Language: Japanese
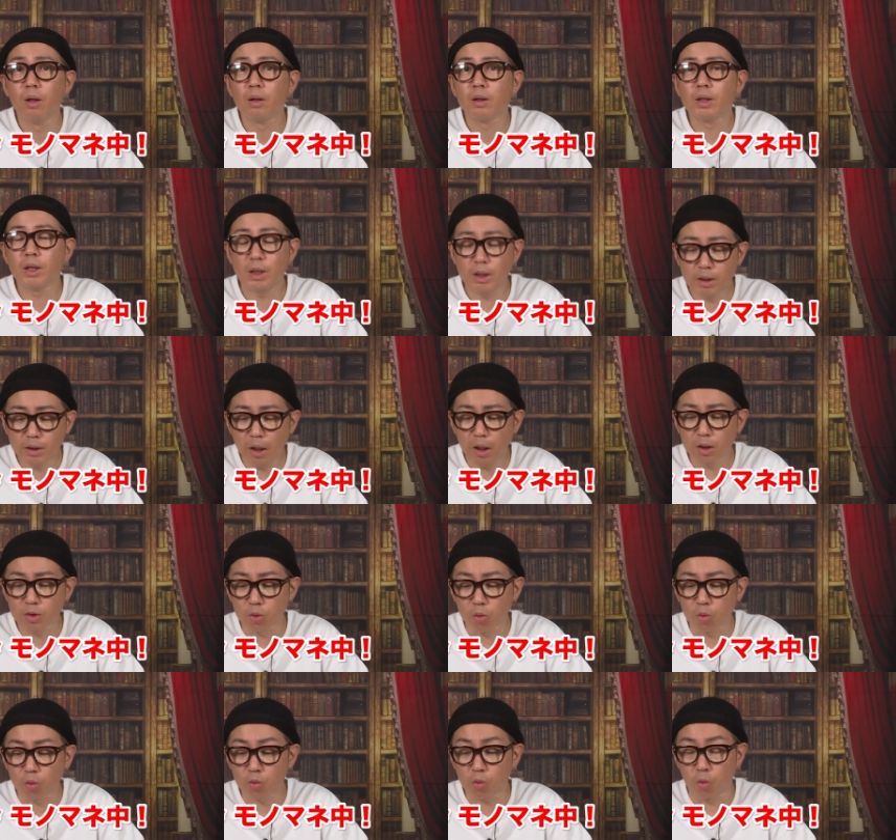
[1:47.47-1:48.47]
北
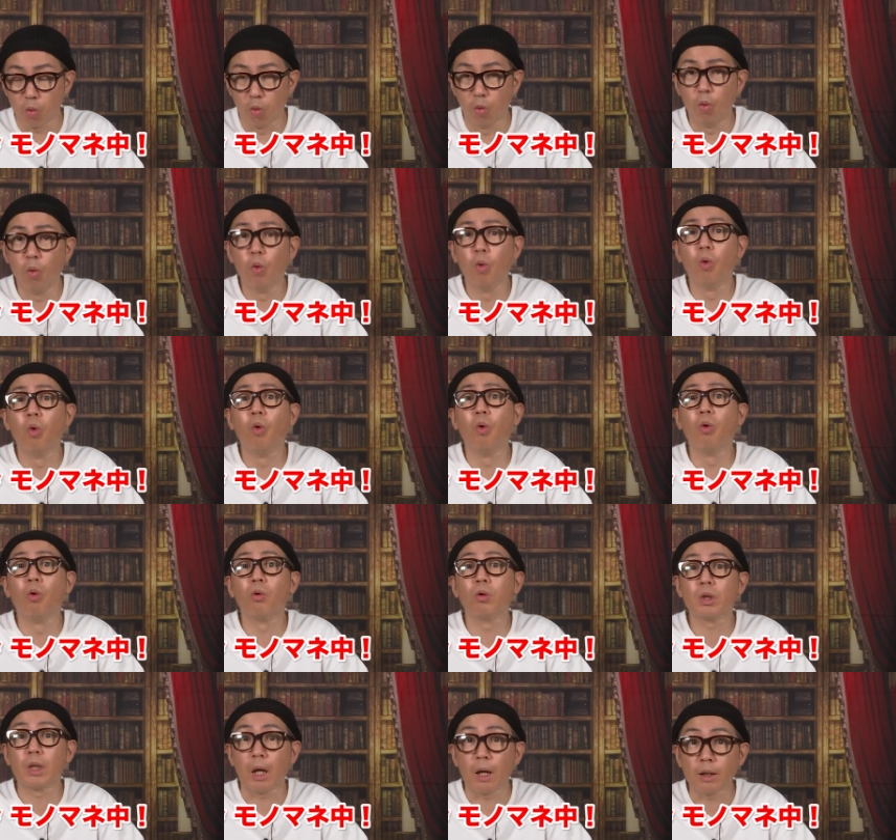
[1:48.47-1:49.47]
野
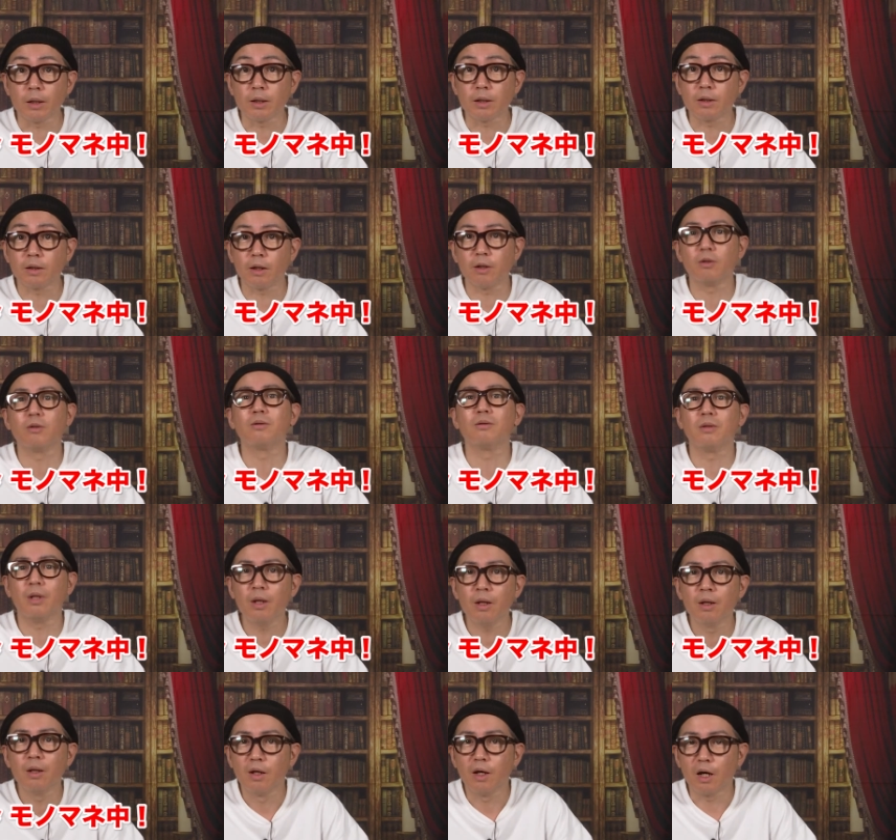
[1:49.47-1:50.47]
広大っていうね、